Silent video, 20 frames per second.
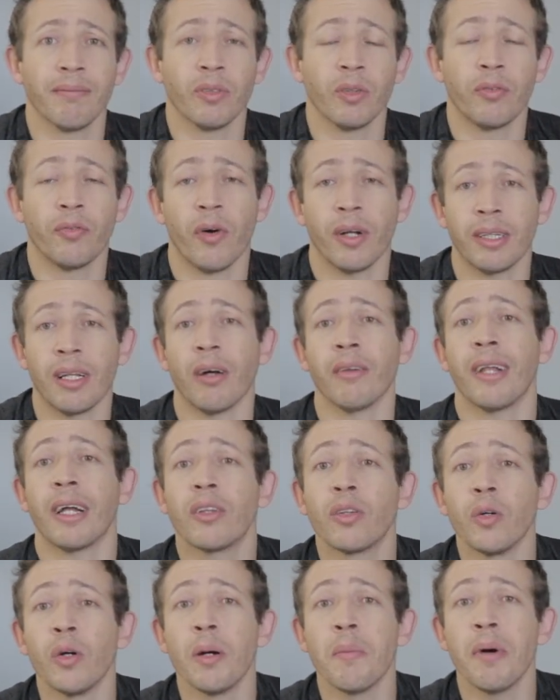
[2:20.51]
o fodão da
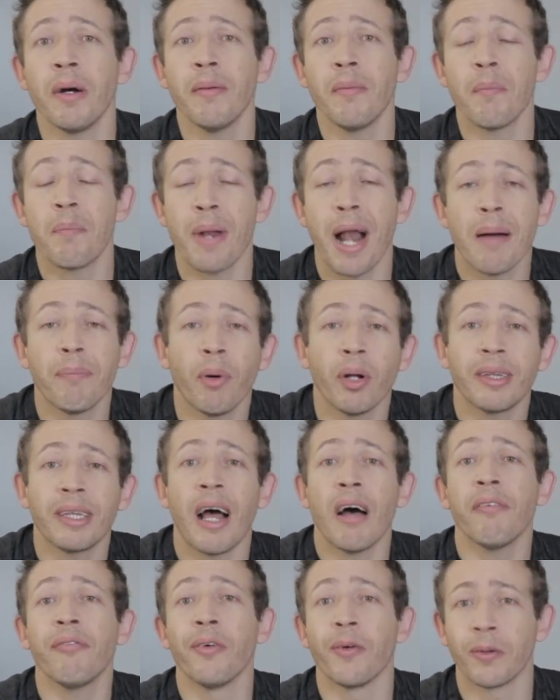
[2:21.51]
turma, para
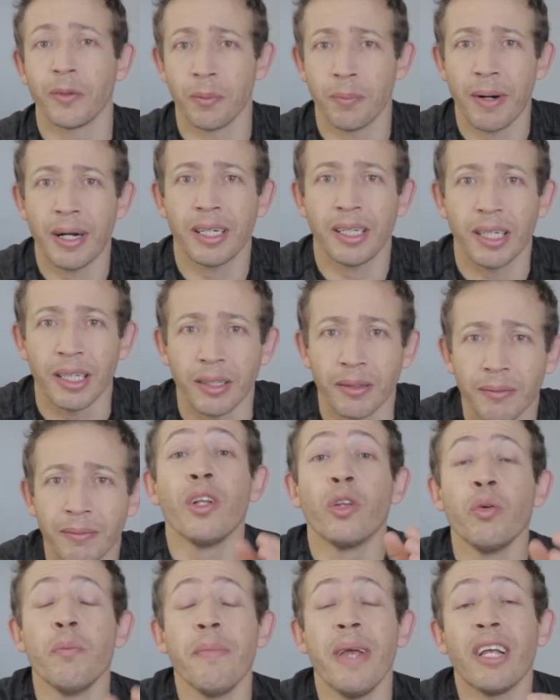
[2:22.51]
botar fogo no parquinho.
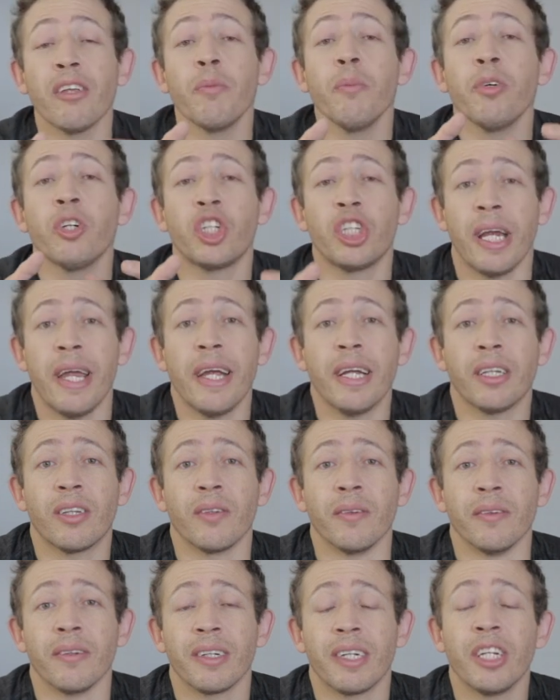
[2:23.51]
Do mesmo
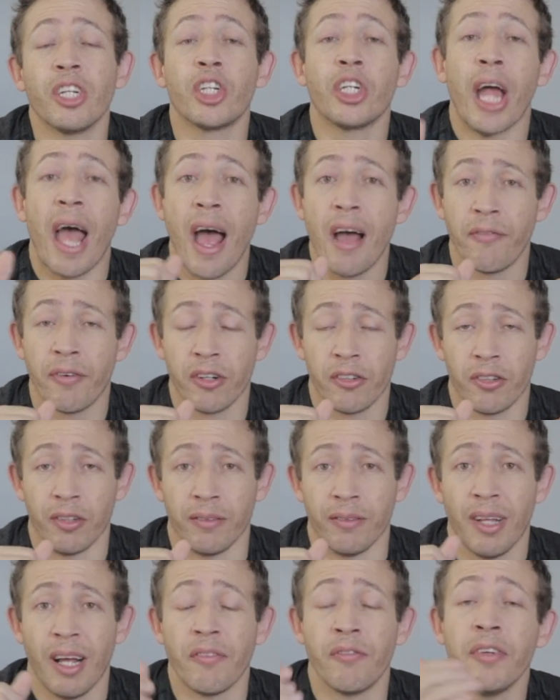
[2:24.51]
jeito que
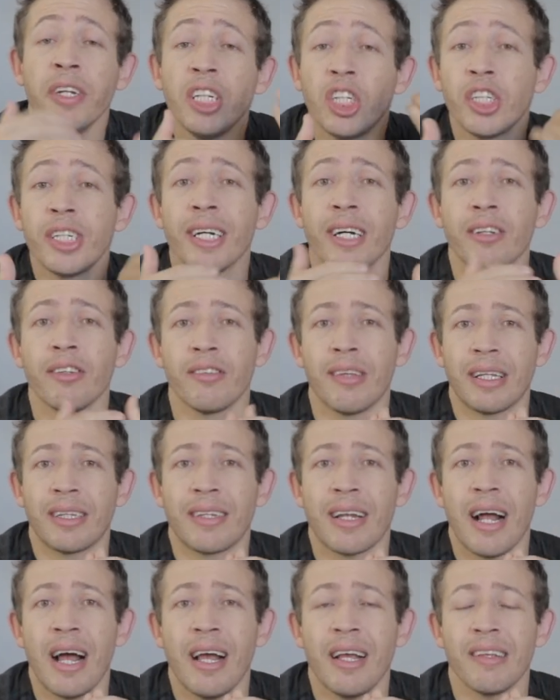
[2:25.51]
Jefferson, há 20 anos
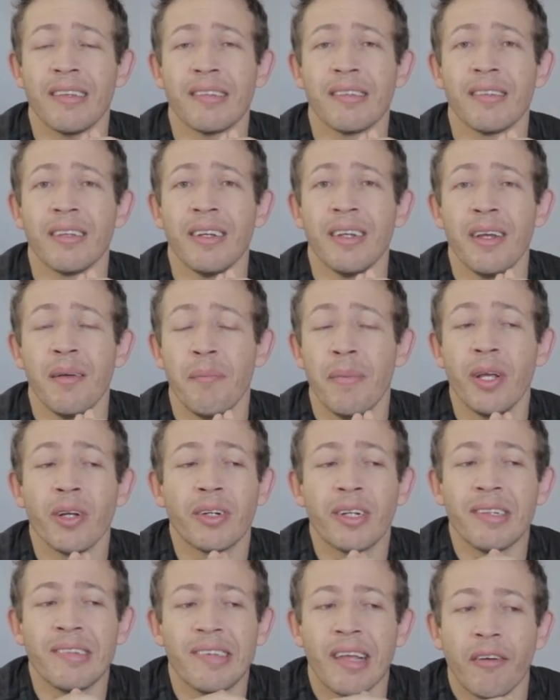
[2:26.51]
atrás, meio
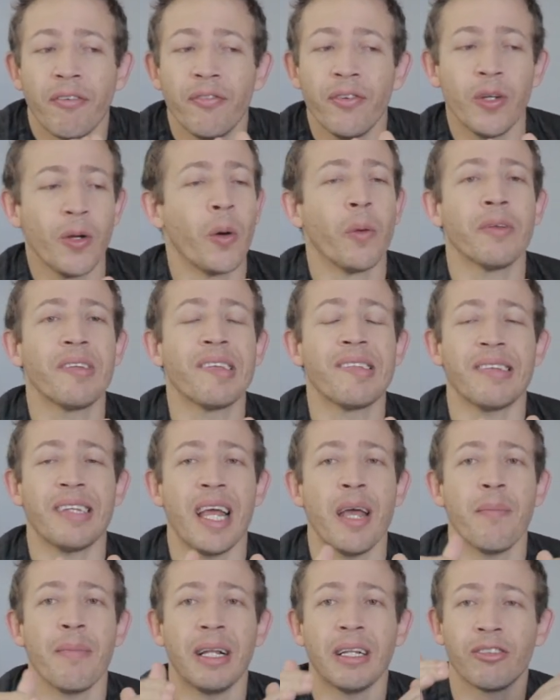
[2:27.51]
que desafiou o
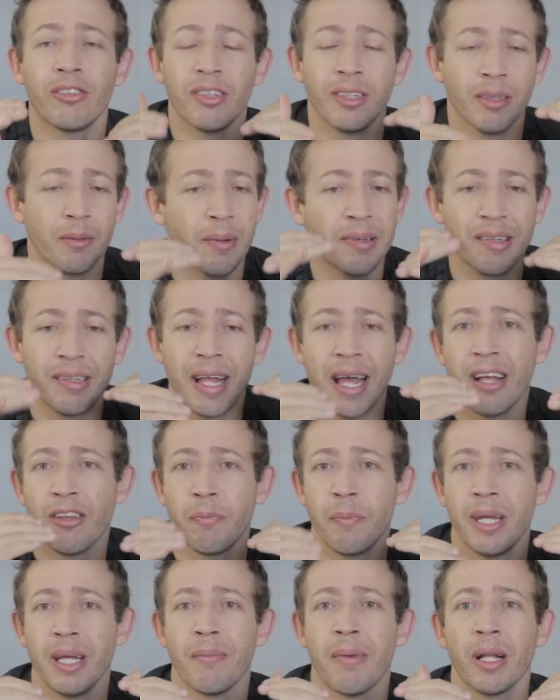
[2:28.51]
sistema, ele tinha umas ideias
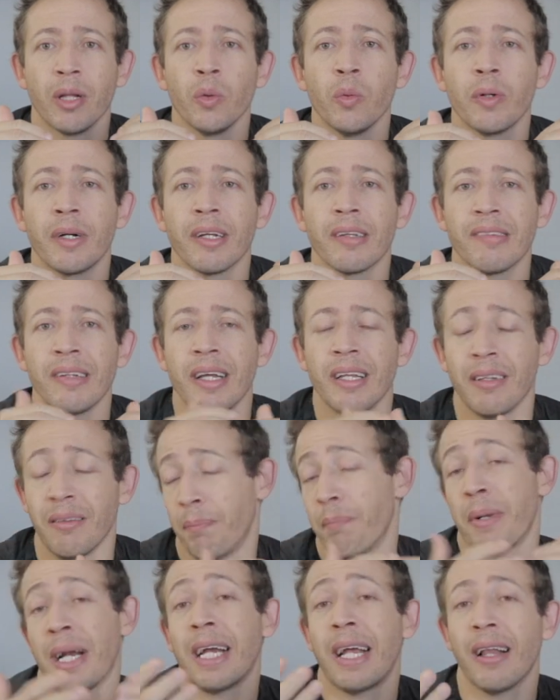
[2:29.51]
meio malucas, né,
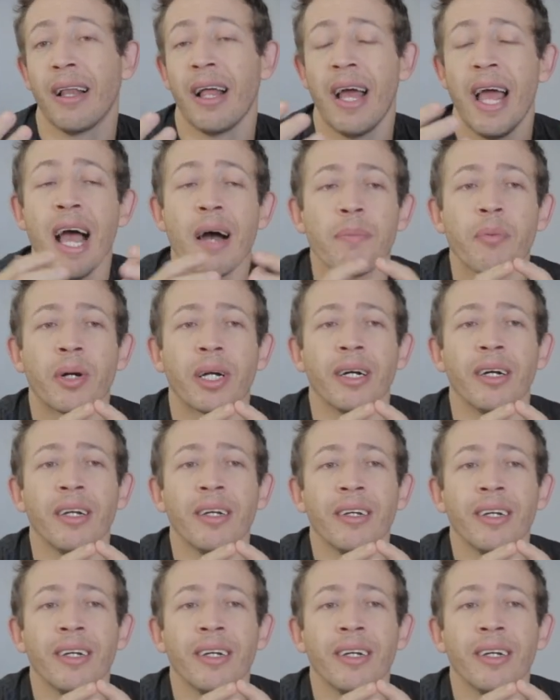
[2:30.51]
para aquela época.